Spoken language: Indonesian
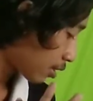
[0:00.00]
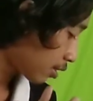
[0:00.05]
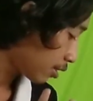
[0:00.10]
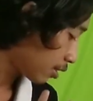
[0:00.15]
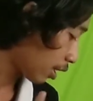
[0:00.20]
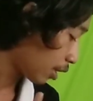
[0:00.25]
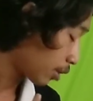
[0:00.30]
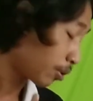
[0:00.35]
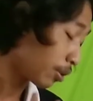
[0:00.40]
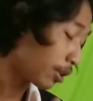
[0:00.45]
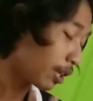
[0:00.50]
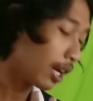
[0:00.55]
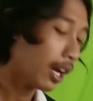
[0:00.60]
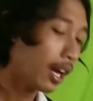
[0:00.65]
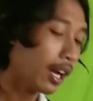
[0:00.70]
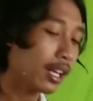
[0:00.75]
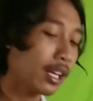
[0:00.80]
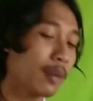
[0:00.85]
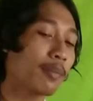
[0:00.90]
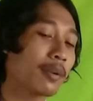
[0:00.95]

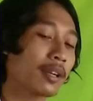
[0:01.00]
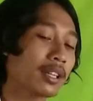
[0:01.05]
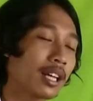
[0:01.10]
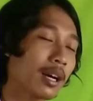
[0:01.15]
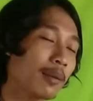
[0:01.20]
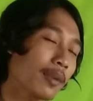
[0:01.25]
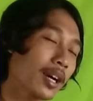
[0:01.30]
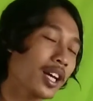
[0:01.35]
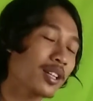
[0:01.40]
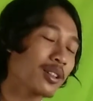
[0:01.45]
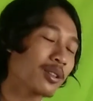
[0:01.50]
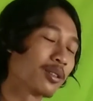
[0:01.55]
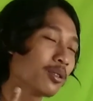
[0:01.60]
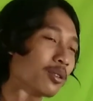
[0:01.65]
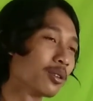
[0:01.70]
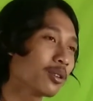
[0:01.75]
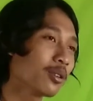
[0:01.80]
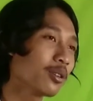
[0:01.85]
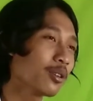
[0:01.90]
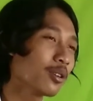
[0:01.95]
tentunya yang pertama itu
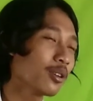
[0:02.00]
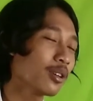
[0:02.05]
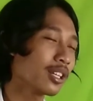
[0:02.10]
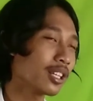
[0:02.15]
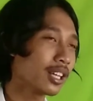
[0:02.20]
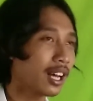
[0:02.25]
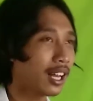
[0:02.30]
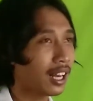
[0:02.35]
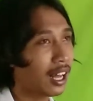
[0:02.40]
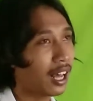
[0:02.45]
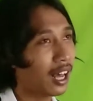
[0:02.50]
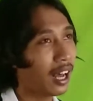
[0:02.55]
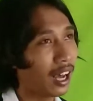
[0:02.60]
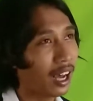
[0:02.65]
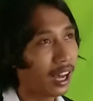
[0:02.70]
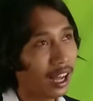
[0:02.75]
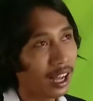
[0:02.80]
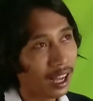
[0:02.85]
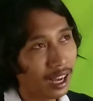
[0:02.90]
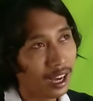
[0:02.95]

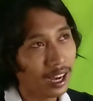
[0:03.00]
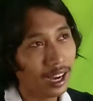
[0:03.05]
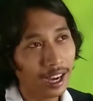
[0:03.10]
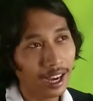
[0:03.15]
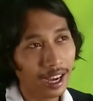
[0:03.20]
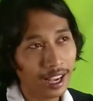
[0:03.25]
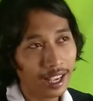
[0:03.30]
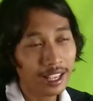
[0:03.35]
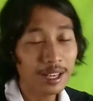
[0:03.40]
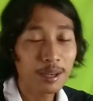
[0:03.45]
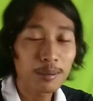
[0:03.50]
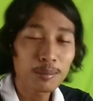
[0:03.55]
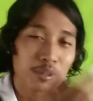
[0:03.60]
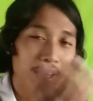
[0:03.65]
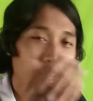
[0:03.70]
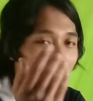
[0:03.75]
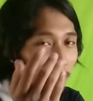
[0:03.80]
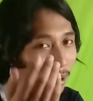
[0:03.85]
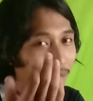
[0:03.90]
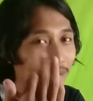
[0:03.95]
ialah uh, ilmu
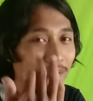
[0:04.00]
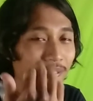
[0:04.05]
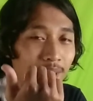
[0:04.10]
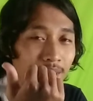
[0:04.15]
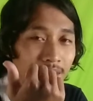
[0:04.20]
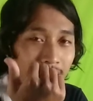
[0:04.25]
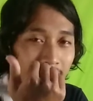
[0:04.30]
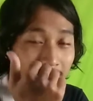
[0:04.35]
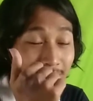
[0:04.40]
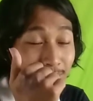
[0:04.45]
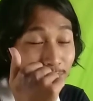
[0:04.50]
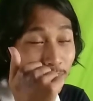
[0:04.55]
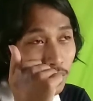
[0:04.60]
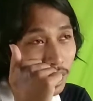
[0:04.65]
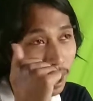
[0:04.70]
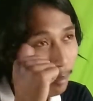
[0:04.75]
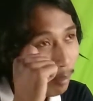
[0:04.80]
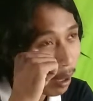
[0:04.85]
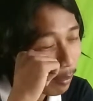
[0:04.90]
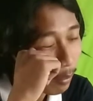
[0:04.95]
yang ilmu
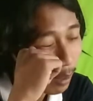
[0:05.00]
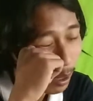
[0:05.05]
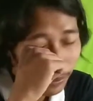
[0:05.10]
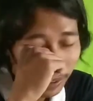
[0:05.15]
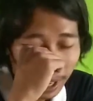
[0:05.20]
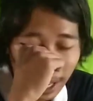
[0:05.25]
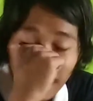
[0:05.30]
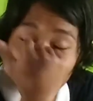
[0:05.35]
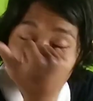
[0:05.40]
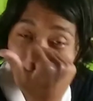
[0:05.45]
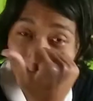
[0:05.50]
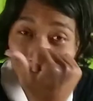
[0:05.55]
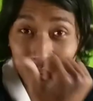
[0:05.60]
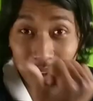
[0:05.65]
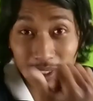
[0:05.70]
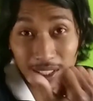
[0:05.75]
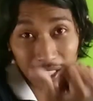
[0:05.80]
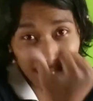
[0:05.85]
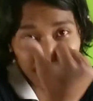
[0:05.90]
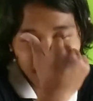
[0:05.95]
yang bermanfaat
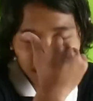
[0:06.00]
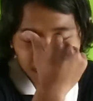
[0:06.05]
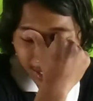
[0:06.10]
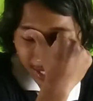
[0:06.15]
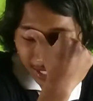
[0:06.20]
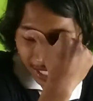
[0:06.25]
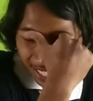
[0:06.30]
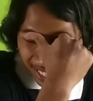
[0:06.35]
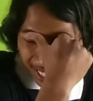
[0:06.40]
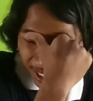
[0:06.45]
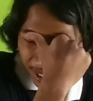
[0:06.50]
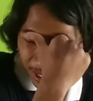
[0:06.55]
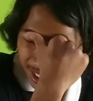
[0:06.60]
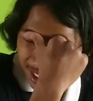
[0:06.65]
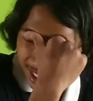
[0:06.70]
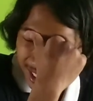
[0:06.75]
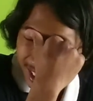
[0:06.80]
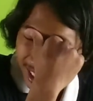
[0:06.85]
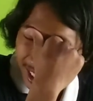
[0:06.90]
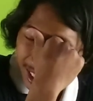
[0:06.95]
tentunya ya guys ya karena gue
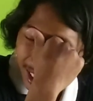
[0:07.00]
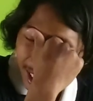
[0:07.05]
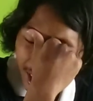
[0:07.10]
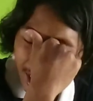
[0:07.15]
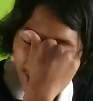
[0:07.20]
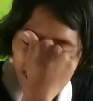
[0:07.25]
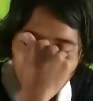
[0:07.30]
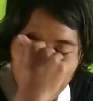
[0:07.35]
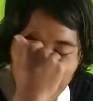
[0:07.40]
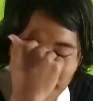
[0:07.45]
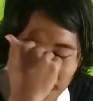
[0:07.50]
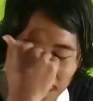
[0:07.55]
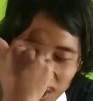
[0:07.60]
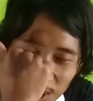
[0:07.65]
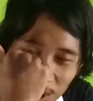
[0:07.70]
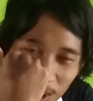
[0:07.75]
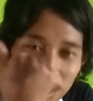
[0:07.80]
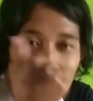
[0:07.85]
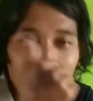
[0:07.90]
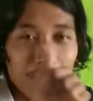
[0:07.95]
sendiri ke
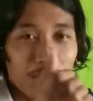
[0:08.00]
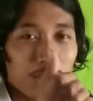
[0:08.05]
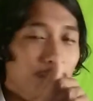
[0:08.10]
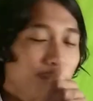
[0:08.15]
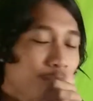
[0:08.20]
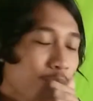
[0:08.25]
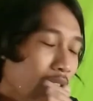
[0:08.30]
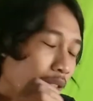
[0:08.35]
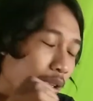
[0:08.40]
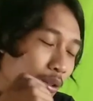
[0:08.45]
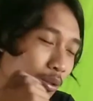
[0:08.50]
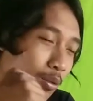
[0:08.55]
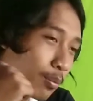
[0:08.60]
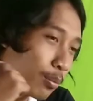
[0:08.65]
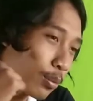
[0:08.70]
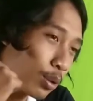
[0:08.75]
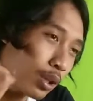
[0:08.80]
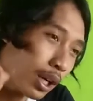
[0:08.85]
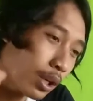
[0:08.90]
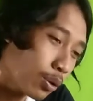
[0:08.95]
Jogja itu bukan
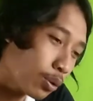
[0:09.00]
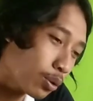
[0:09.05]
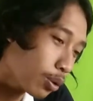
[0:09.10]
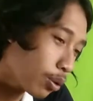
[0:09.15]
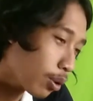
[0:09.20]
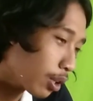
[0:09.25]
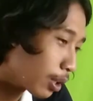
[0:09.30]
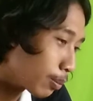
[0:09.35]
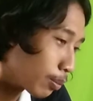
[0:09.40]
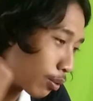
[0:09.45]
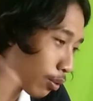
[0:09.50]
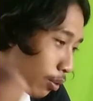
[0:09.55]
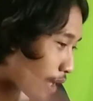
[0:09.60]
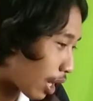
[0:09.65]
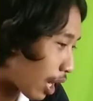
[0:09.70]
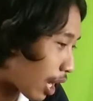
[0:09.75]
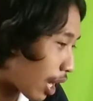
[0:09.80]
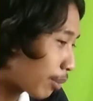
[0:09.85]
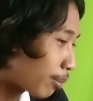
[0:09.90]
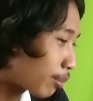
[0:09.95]
bukan untuk
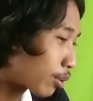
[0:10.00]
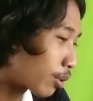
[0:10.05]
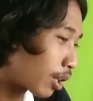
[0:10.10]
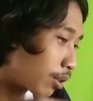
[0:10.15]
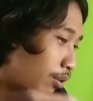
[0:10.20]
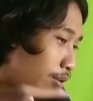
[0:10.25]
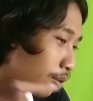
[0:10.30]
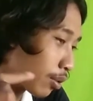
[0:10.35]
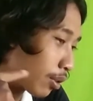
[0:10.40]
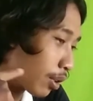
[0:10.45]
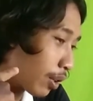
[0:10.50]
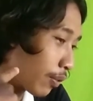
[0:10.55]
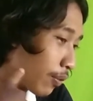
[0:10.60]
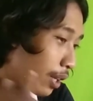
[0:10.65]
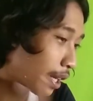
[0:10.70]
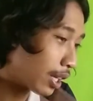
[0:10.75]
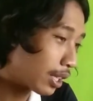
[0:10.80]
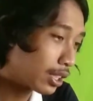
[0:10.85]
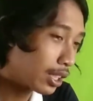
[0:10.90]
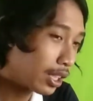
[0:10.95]
liburan bukan untuk
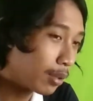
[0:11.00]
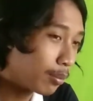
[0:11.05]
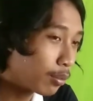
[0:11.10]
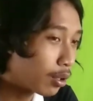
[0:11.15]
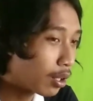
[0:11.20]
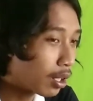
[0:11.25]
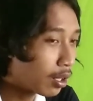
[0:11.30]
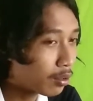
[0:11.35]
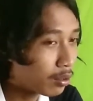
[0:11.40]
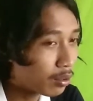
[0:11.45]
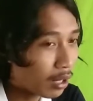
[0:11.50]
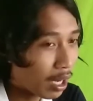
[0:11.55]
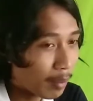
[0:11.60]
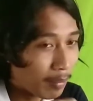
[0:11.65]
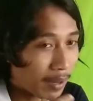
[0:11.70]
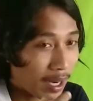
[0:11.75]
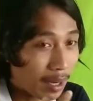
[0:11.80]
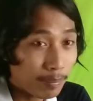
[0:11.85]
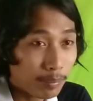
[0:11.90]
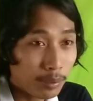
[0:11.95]
refreshing bukan untuk
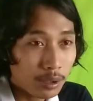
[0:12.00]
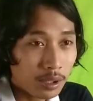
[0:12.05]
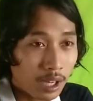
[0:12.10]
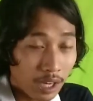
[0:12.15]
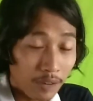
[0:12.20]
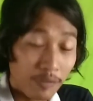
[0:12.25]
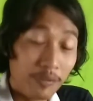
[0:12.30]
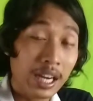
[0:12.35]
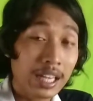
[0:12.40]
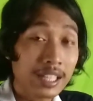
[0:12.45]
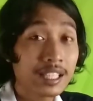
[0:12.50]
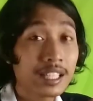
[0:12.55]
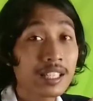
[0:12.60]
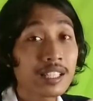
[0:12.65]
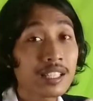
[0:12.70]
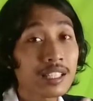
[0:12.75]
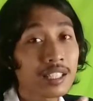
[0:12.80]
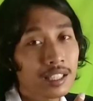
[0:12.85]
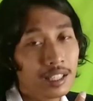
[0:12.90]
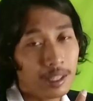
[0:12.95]
apapun refreshing
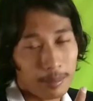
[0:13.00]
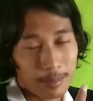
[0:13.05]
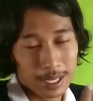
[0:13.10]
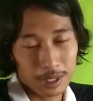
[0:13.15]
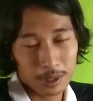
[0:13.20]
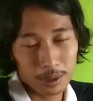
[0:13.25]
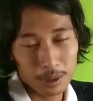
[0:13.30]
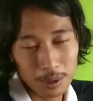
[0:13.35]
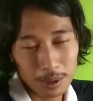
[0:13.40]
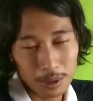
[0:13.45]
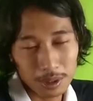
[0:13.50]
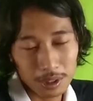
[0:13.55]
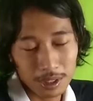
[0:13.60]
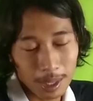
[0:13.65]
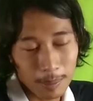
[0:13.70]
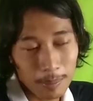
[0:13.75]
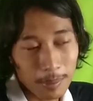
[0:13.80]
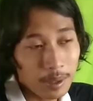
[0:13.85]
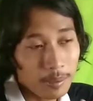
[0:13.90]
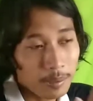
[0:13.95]
ya termasuk
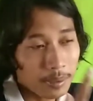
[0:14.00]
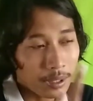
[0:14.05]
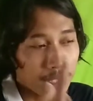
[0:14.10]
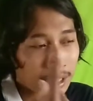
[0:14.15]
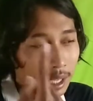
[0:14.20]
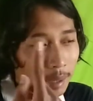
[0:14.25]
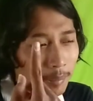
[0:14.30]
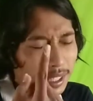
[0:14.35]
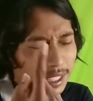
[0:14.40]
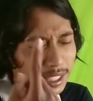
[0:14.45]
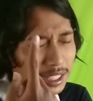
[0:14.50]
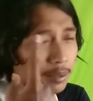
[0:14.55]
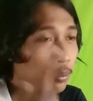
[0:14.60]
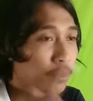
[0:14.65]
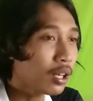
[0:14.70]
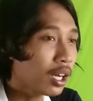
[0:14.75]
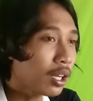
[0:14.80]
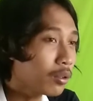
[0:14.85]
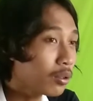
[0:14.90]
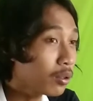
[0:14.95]
tapi yang pasti
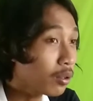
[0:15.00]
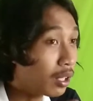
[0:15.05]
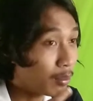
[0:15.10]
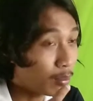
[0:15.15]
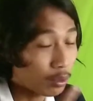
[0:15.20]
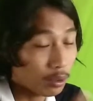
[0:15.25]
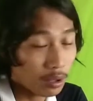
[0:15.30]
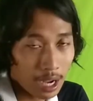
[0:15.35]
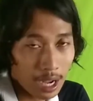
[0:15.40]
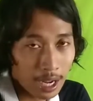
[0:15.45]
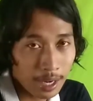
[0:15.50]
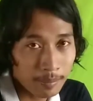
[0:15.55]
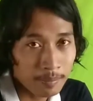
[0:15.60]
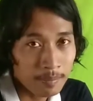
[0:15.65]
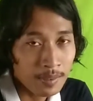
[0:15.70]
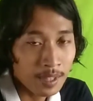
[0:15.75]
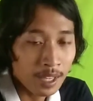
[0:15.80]
bukan untuk liburan